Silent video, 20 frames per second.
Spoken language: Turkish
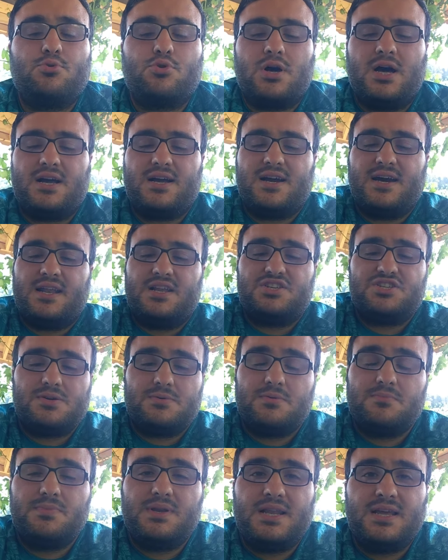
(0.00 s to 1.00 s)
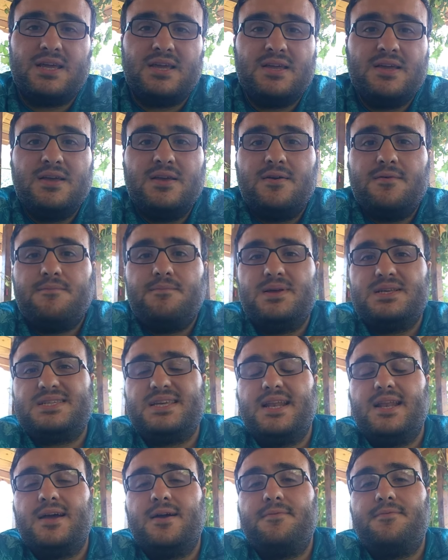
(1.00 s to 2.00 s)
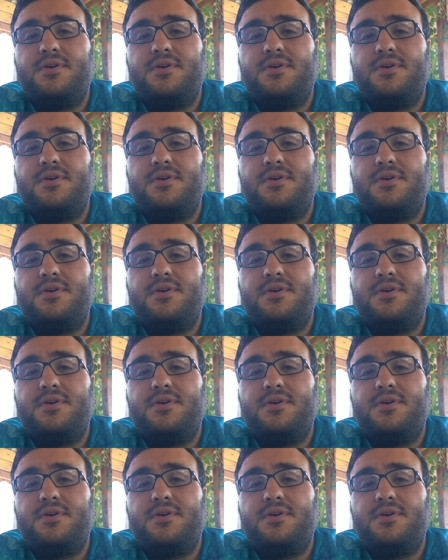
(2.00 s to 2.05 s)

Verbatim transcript: Burhan Karaçam'ın bile mesela